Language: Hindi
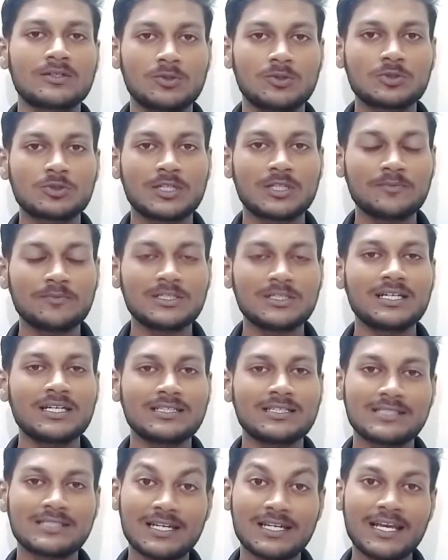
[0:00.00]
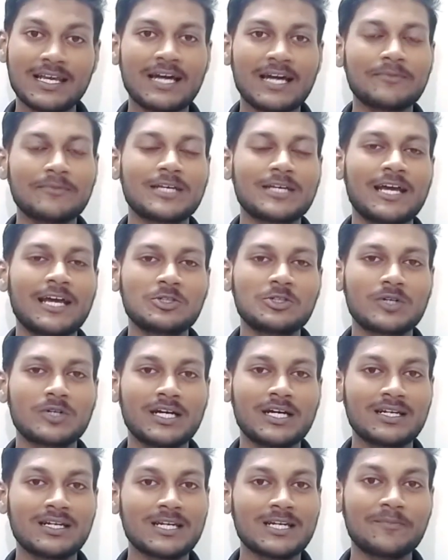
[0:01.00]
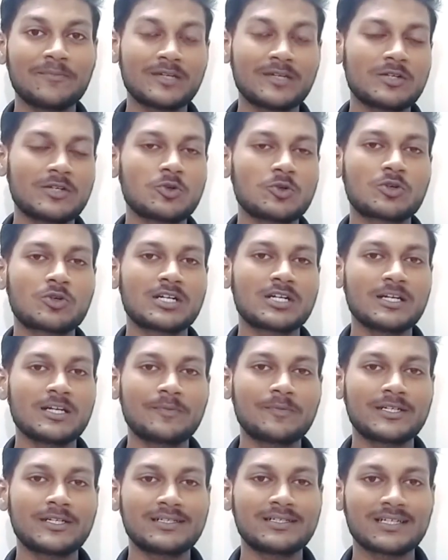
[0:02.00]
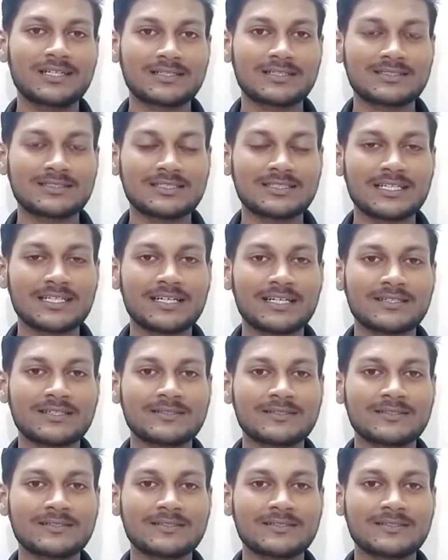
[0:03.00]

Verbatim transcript: तो समझे इसीलिए आरबीआई जो है अनलिमिटेड नोट नहीं प्रिंट करती है